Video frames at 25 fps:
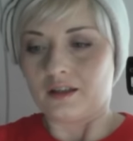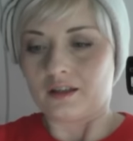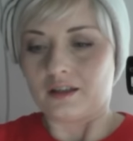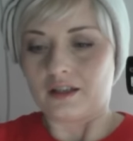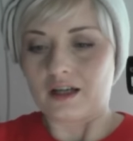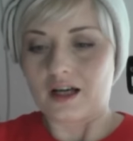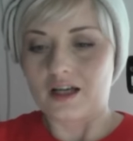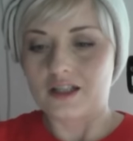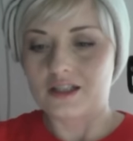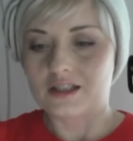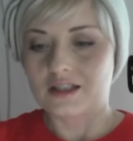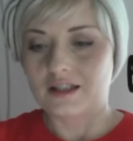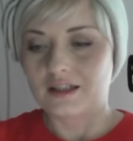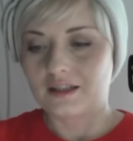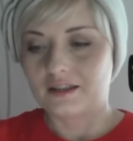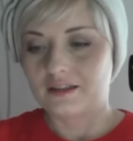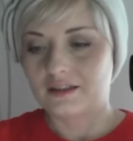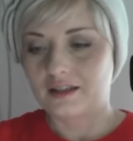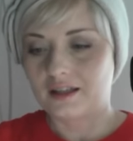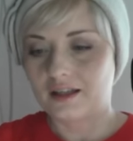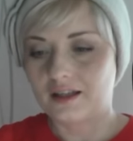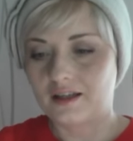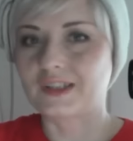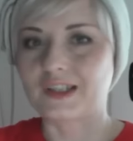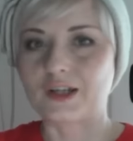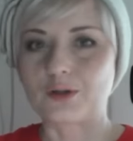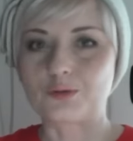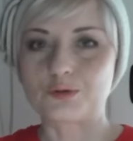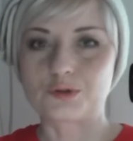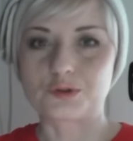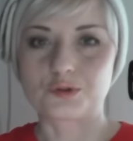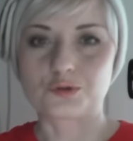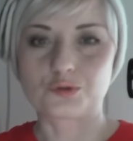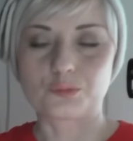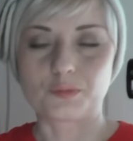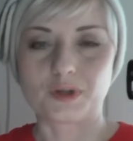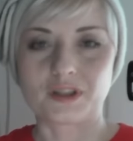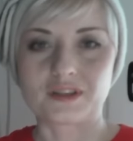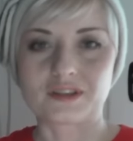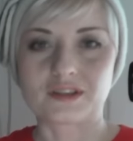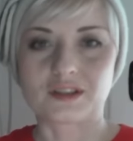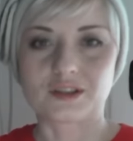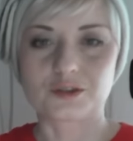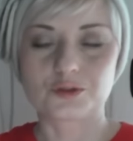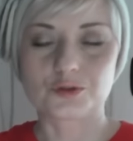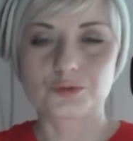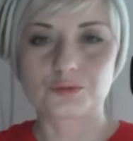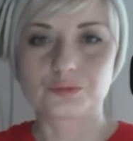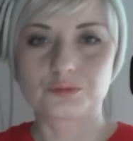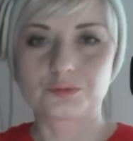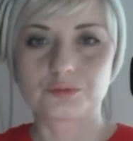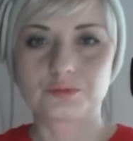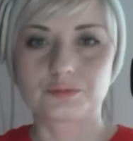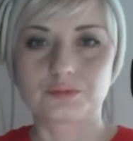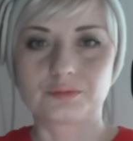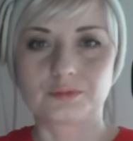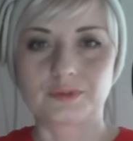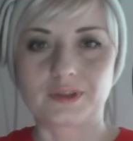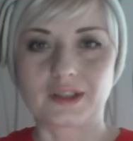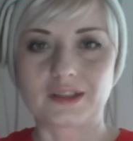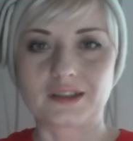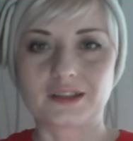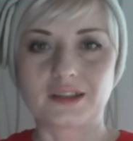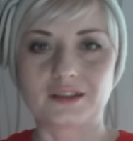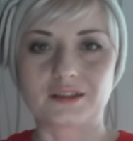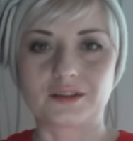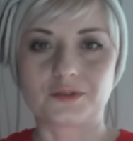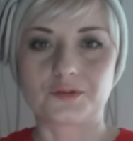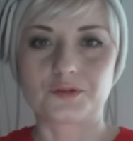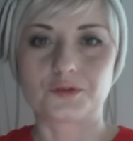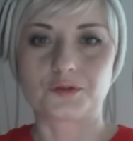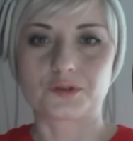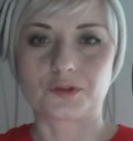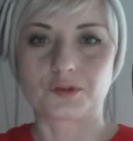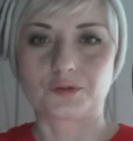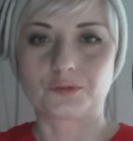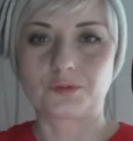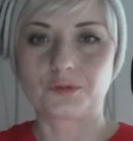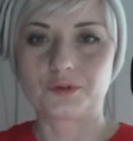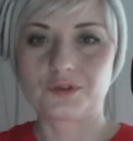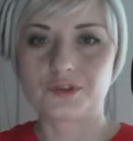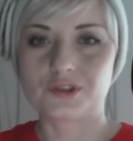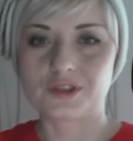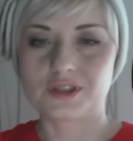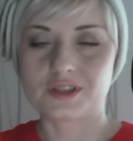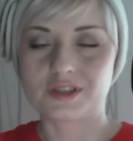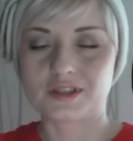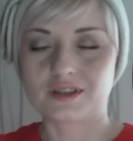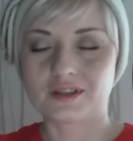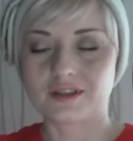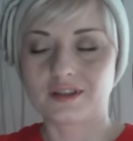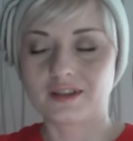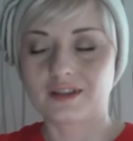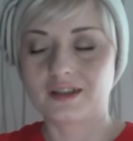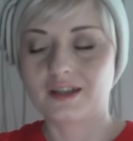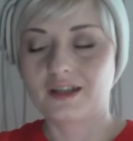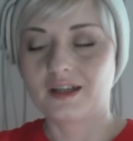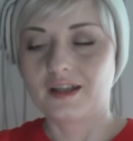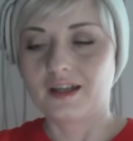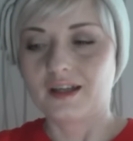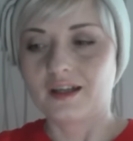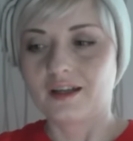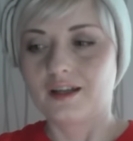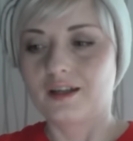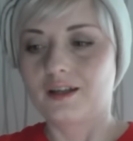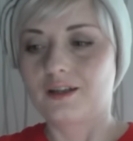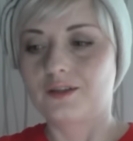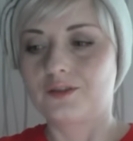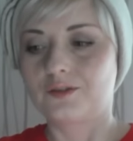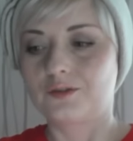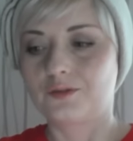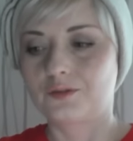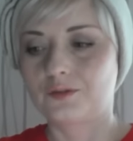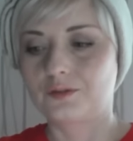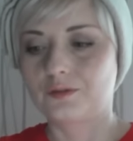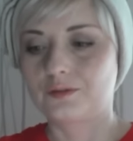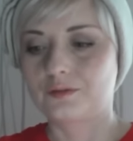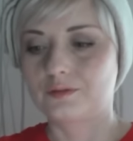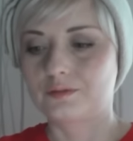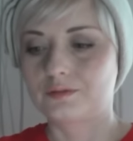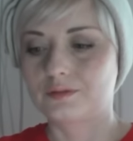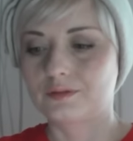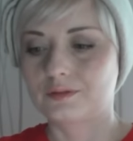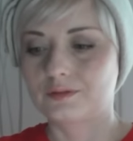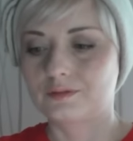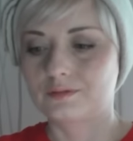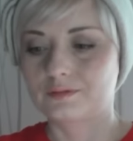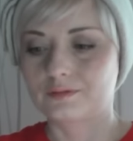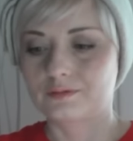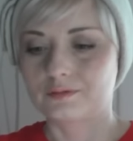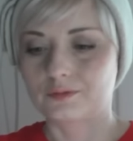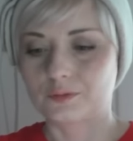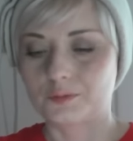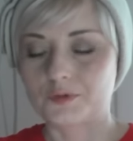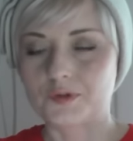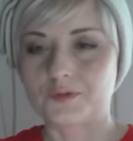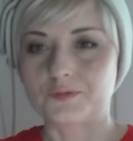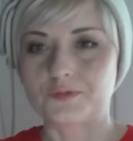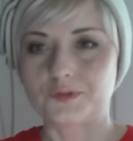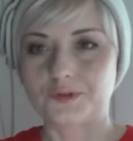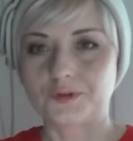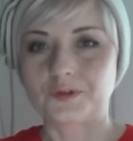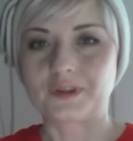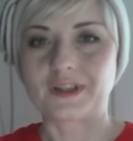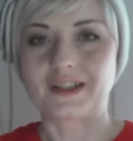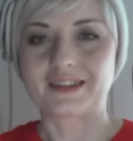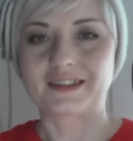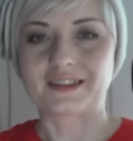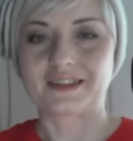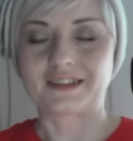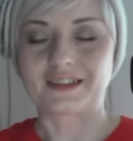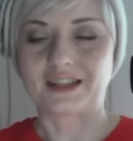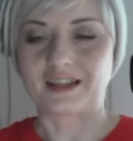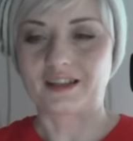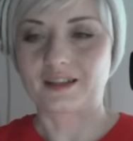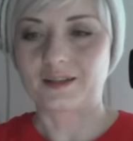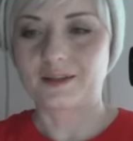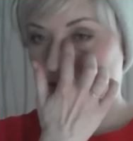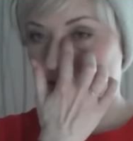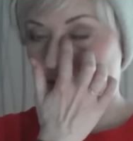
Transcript: Кашляет. Я уже с ума схожу, когда это все закончится. Но, в общем, все как-то так.